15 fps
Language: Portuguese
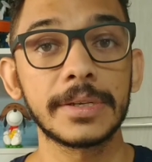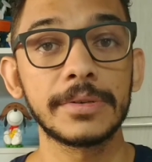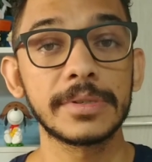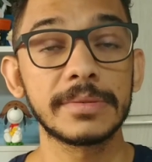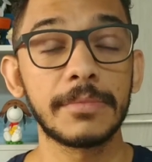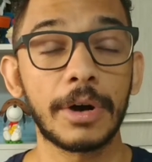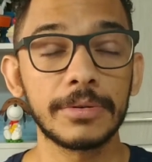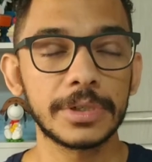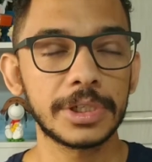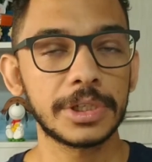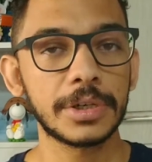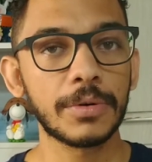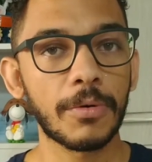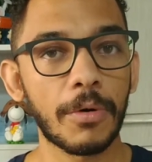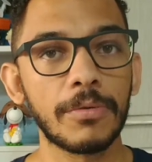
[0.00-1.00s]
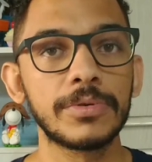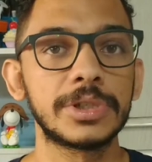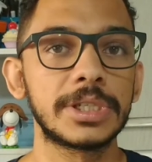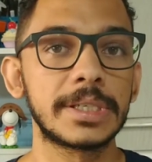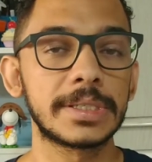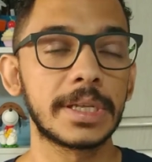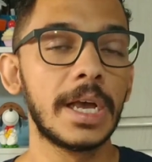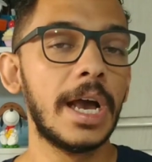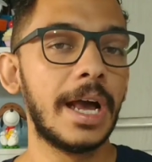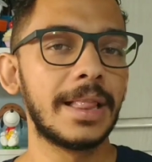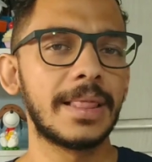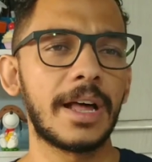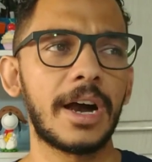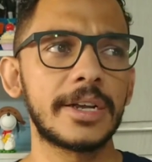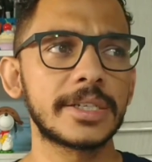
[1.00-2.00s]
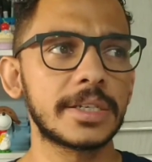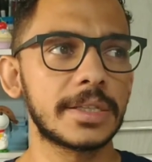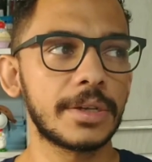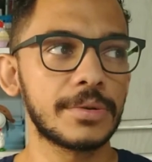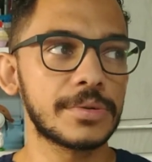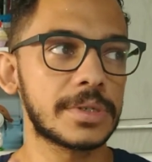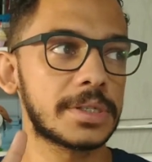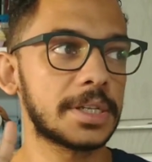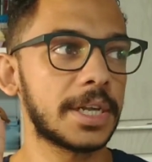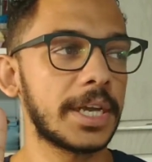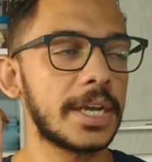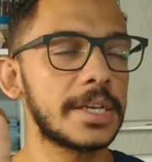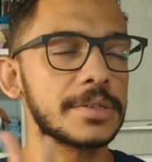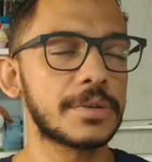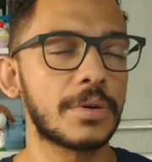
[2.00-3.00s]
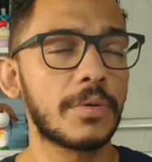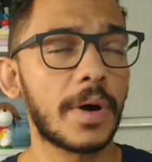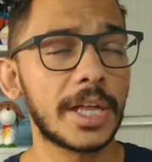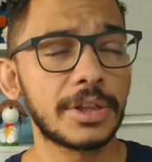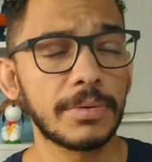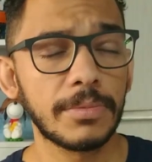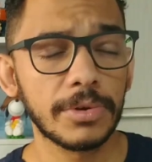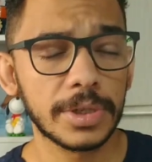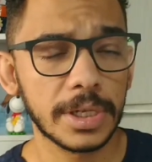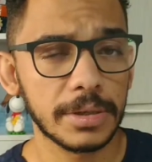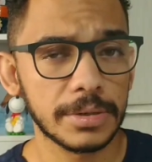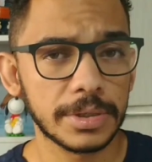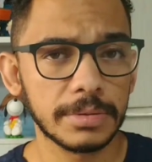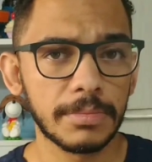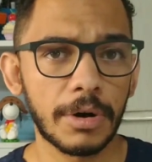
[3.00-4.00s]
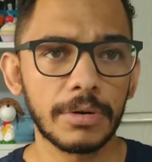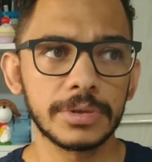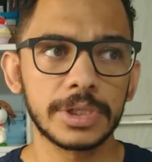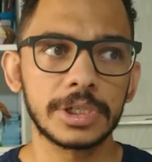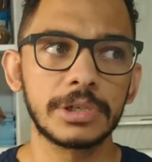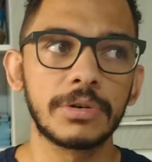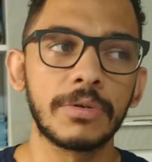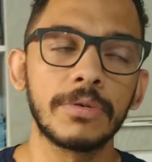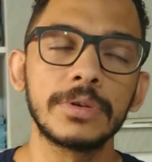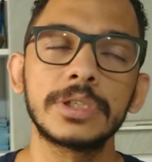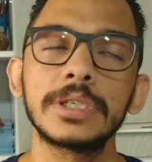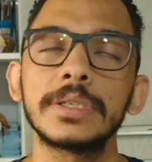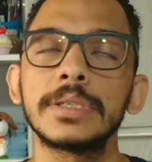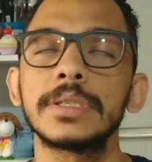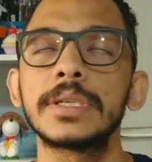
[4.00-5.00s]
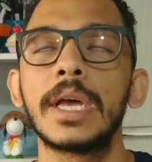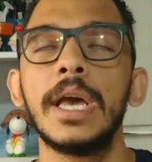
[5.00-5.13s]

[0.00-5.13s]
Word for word: que são os moldes de conchas. Lá acho que tem uns 3 ou 4 modelos de moldes de conchas